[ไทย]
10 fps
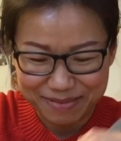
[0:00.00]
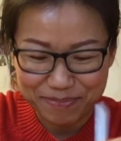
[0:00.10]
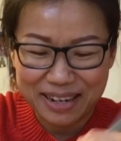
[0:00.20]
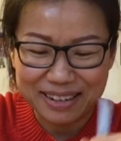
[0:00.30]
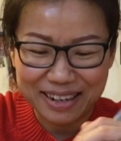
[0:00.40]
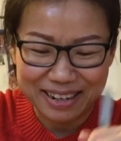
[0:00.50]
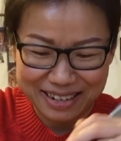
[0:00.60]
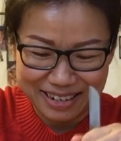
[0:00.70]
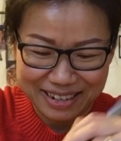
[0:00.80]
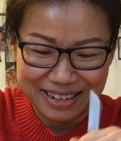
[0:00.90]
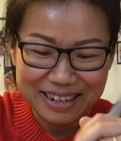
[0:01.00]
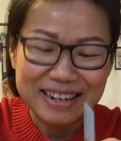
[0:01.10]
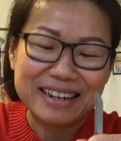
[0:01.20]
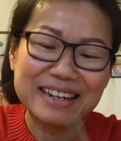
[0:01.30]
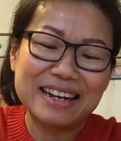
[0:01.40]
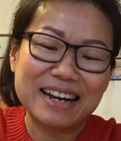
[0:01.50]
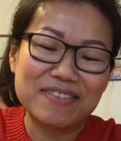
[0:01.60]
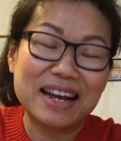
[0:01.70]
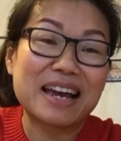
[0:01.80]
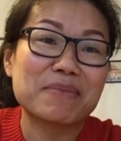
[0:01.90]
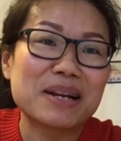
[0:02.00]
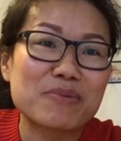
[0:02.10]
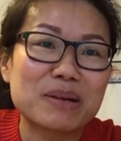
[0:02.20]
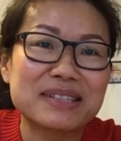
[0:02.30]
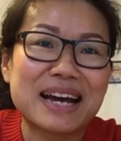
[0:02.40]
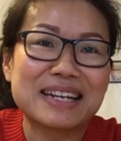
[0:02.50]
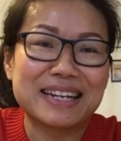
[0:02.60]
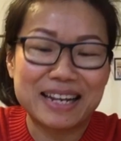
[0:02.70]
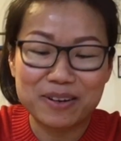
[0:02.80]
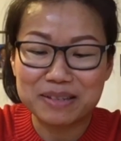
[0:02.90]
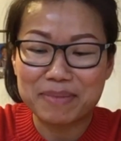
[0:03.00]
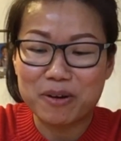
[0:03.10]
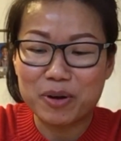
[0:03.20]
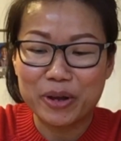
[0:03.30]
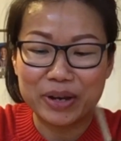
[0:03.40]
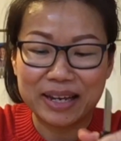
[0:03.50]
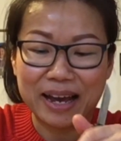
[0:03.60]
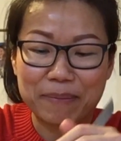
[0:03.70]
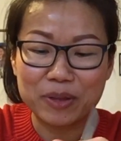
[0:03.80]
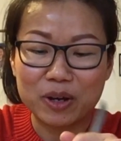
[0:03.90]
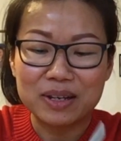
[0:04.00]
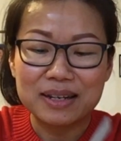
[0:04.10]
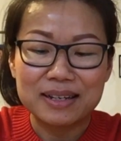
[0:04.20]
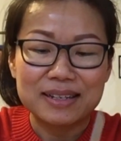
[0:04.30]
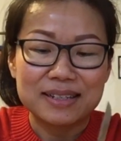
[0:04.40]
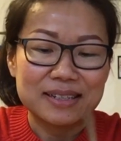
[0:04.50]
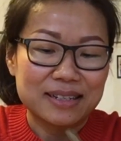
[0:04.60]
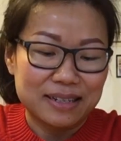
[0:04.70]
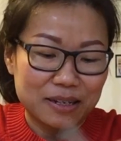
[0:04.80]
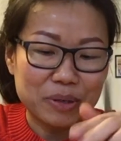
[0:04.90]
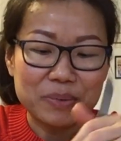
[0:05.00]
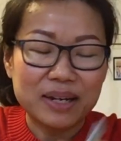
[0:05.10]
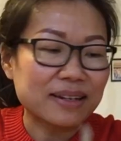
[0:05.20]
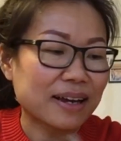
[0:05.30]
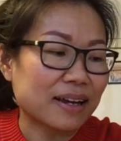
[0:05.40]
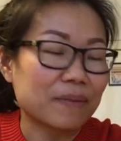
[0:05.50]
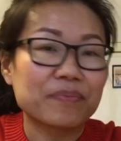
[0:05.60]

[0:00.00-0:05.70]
ไปเรื่อย นี่นะคะเวลาไอ้มาทำความสะอาดเห็นไอ้ก็จะเมาส์มอยหอยกามเนาะ เพื่อนๆค่ะ